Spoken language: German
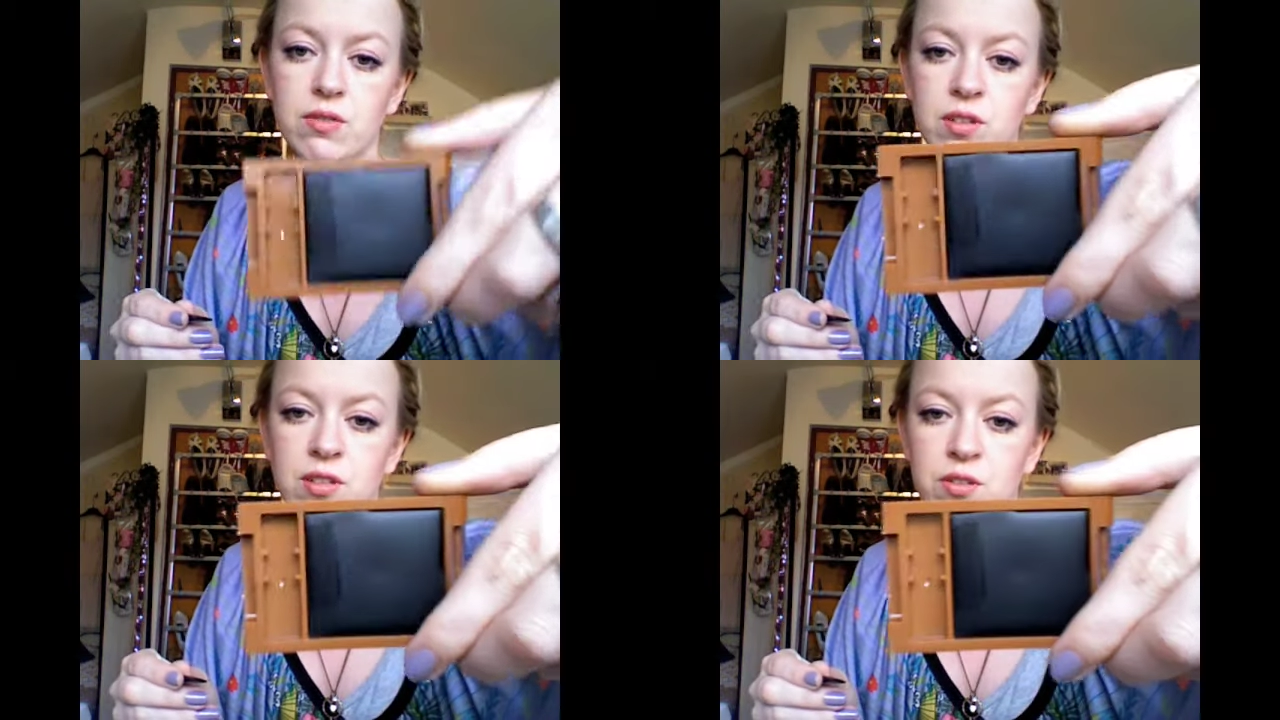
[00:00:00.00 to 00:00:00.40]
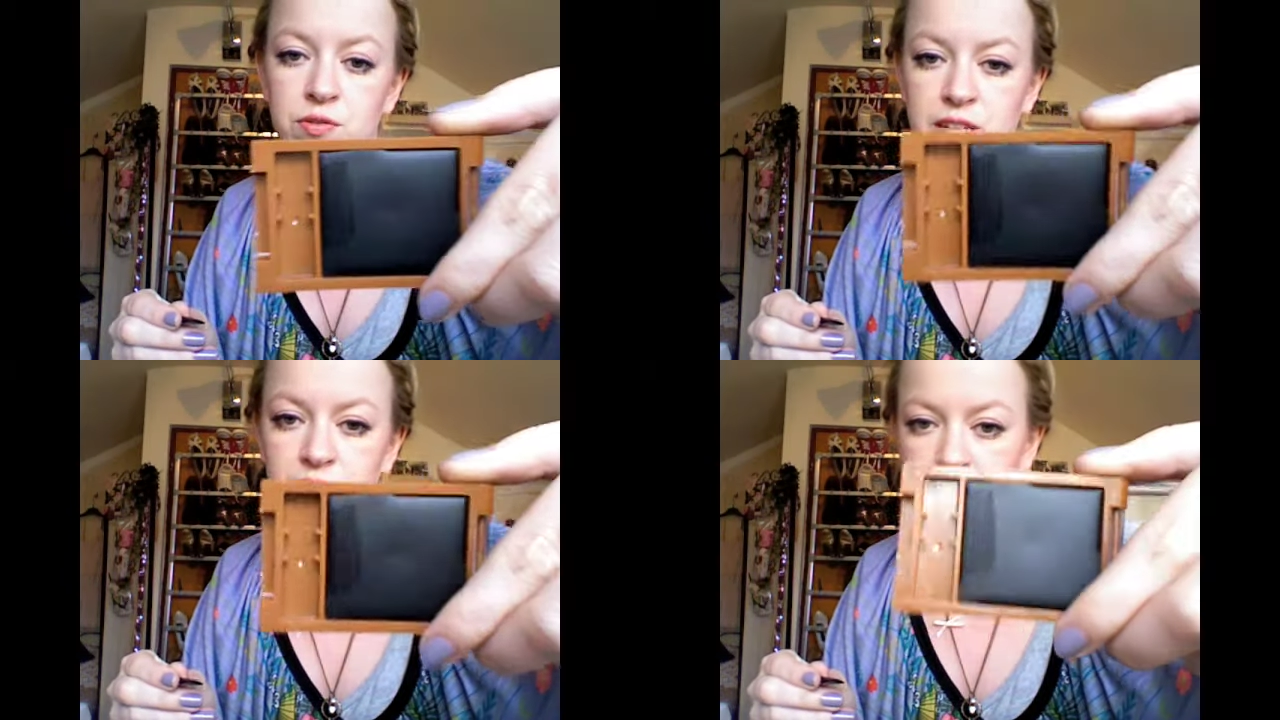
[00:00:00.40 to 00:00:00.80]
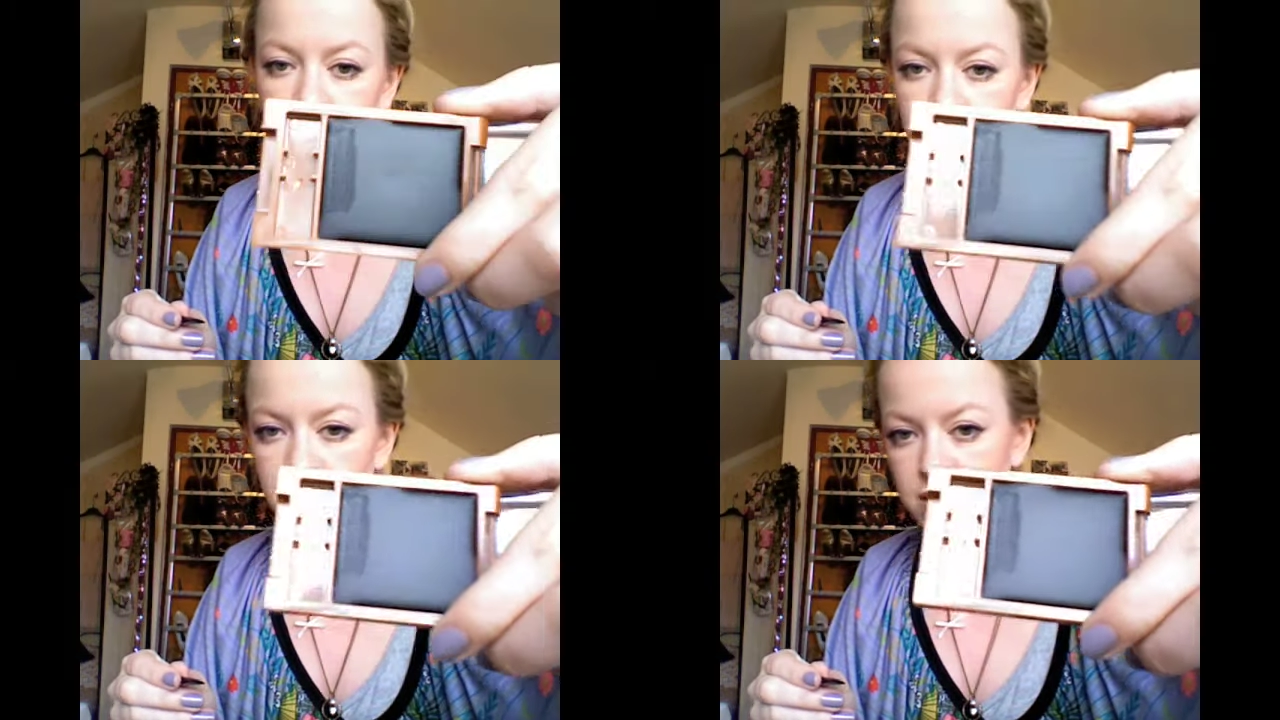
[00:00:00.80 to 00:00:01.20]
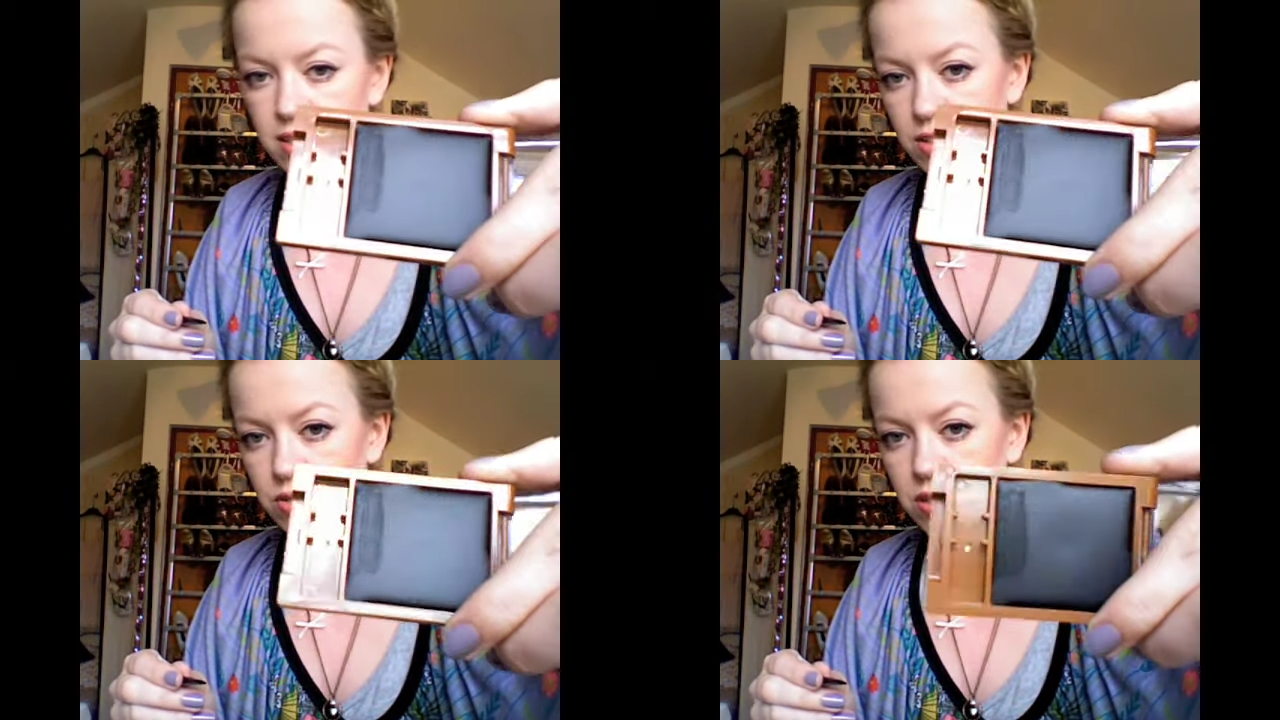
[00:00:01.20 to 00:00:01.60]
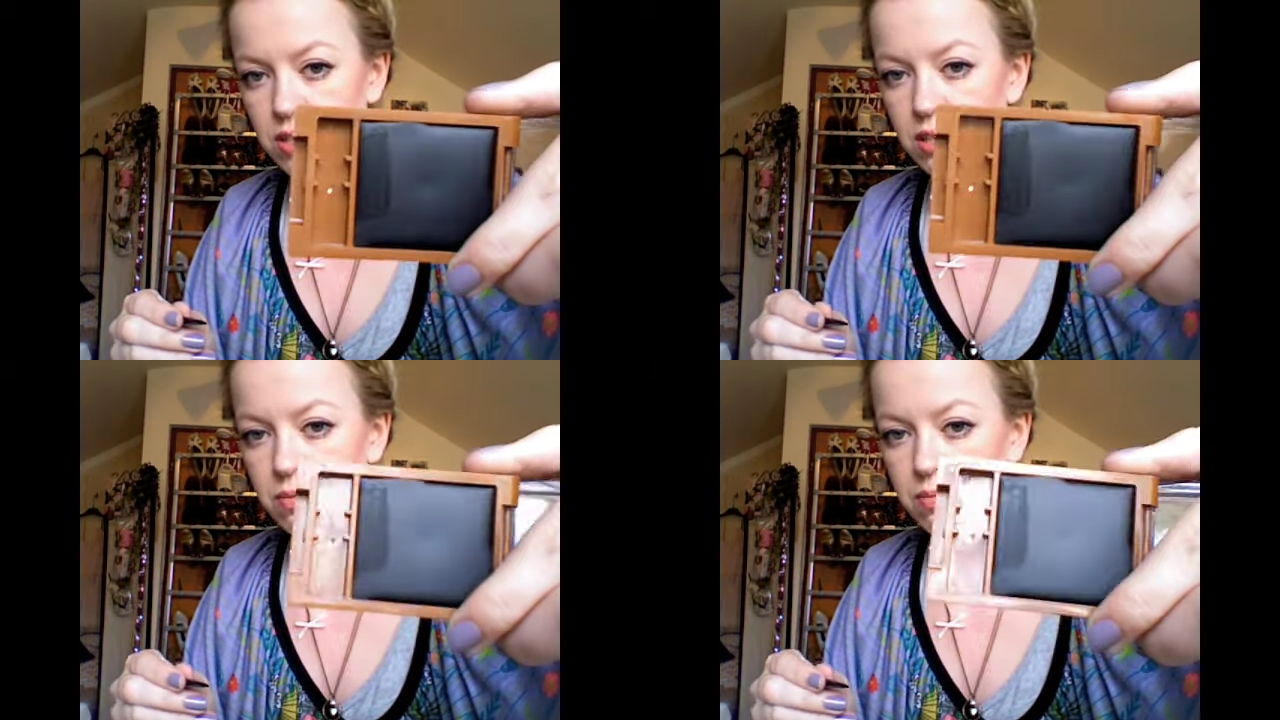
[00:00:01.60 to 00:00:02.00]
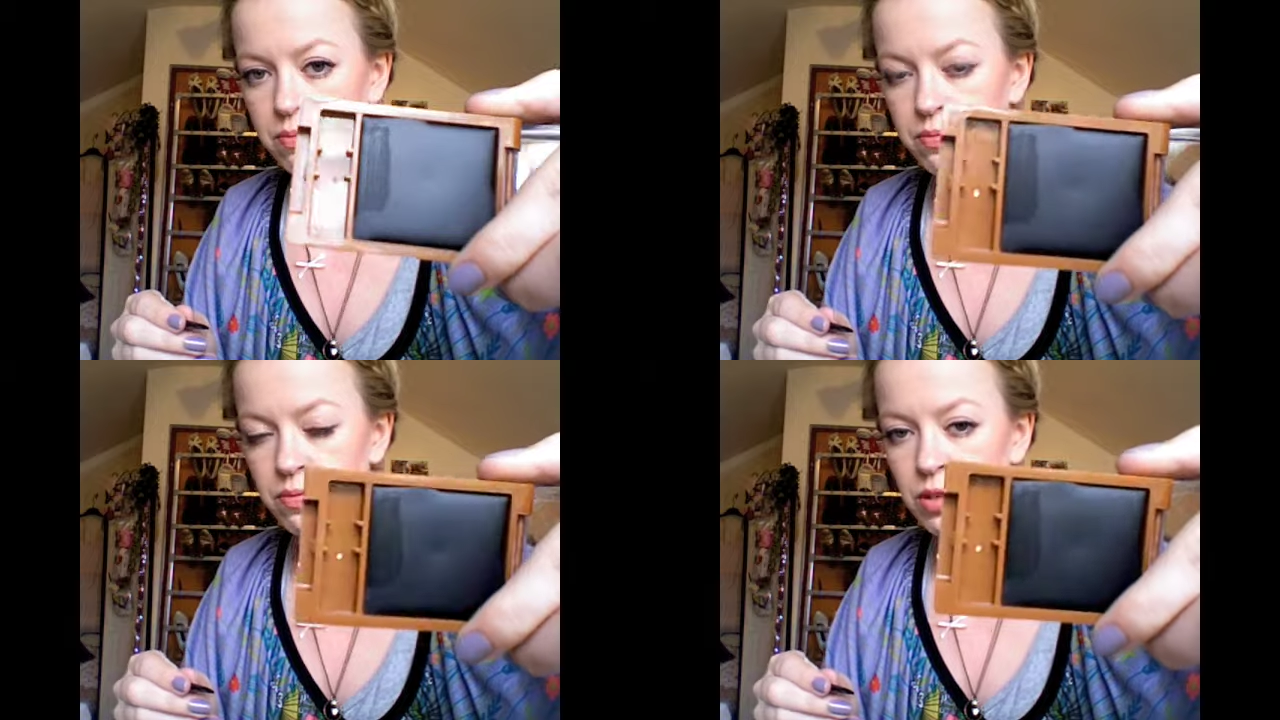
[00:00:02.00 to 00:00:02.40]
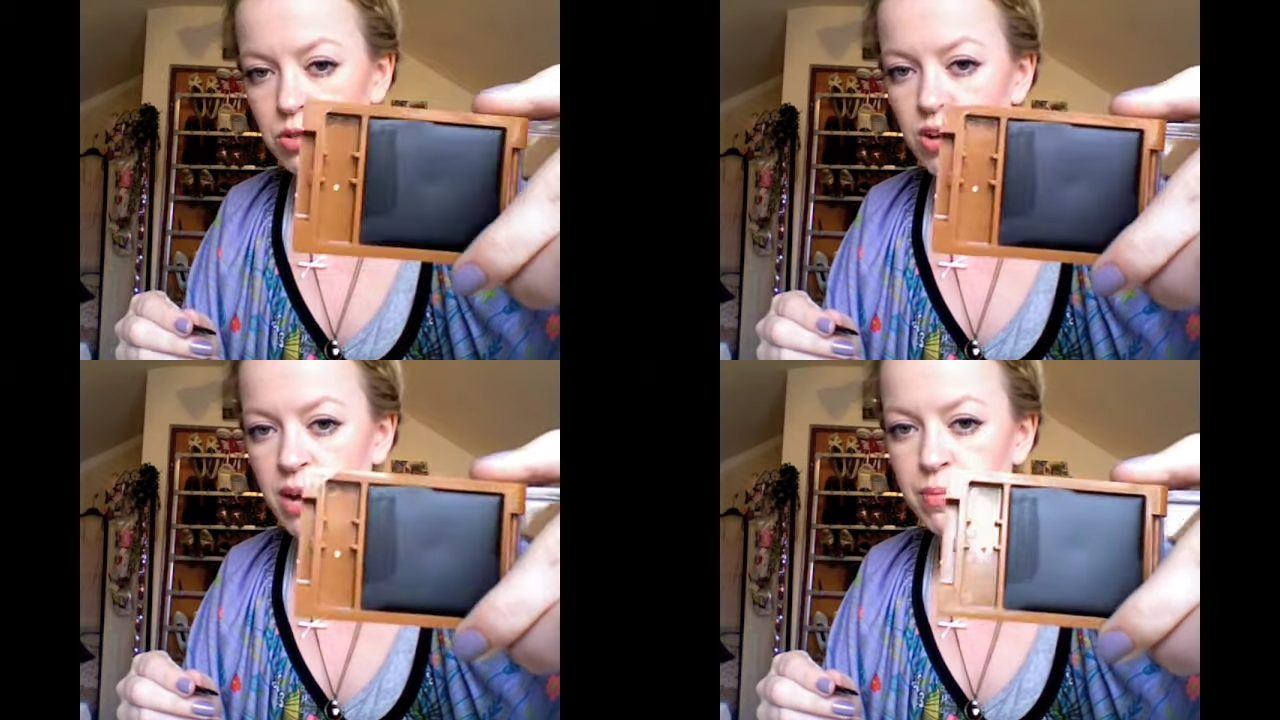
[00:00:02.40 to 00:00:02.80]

diese Fläche, die trägt sich trotzdem nicht so ab.